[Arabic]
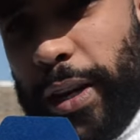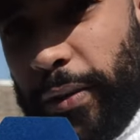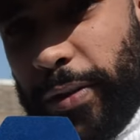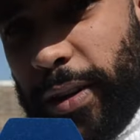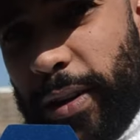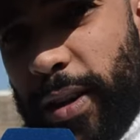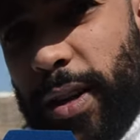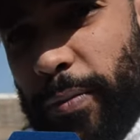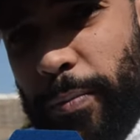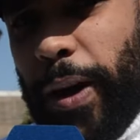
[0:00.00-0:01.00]
يعني
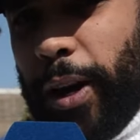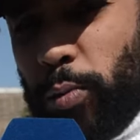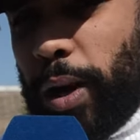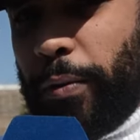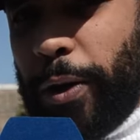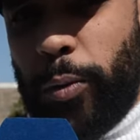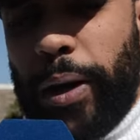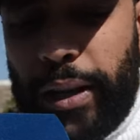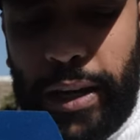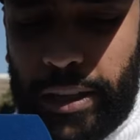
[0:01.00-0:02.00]
بحال هاد الوقفات
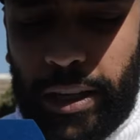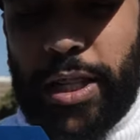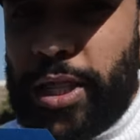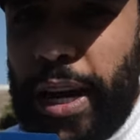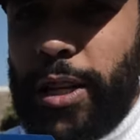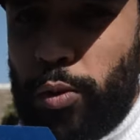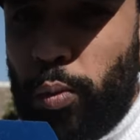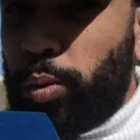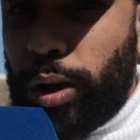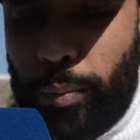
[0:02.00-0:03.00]
وهذا حيت لقاش
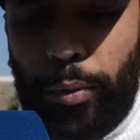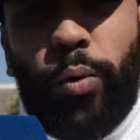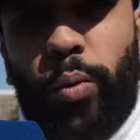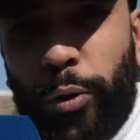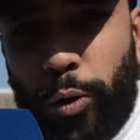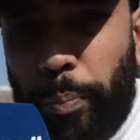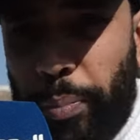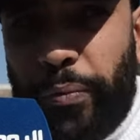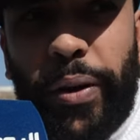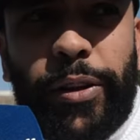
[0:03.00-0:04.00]
دازوا وتقبلوا عندهم
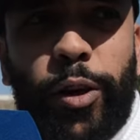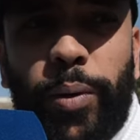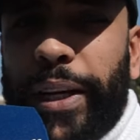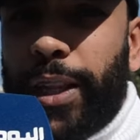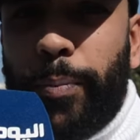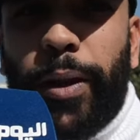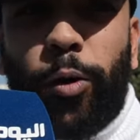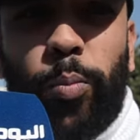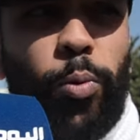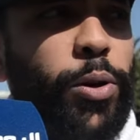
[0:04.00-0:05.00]
البيفيات ديالهم اللي كتبدل
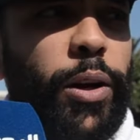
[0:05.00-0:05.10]
القبول